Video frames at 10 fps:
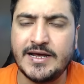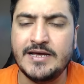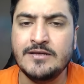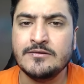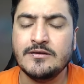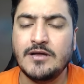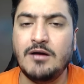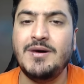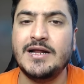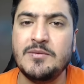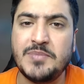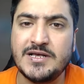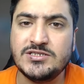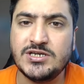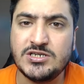है हमारे
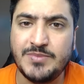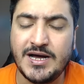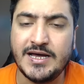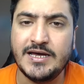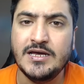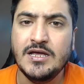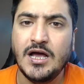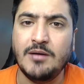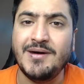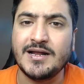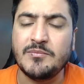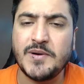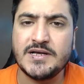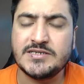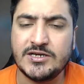पास जज्बा है हमारे
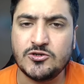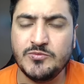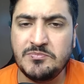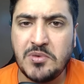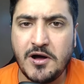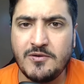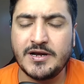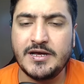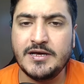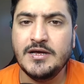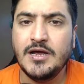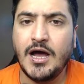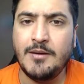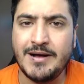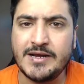पास एटमी पावर है
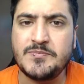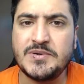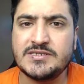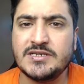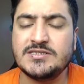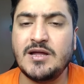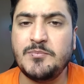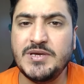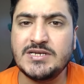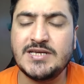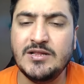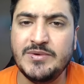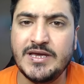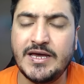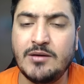हमारे पास सस्ता पीएसएल
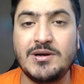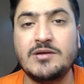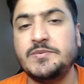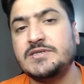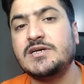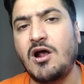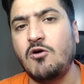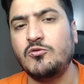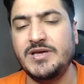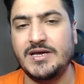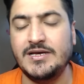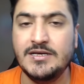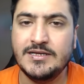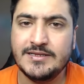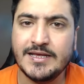भी है हमारे पास क्राउड भी है
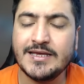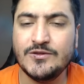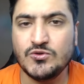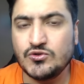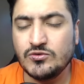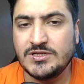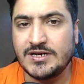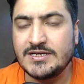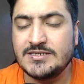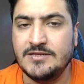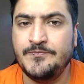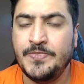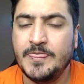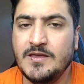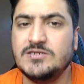लेकिन दोस्तों दरअसल
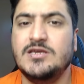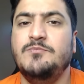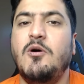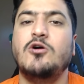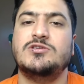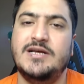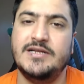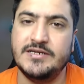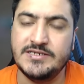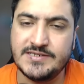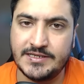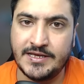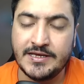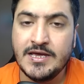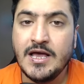इसके बहुत सारे रीज़न
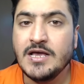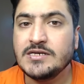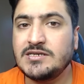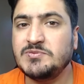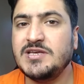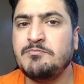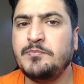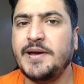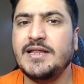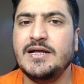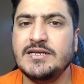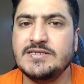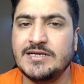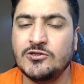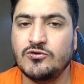हैं सबसे पहला
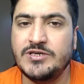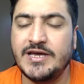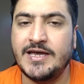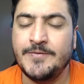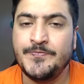रीज़न तो यह है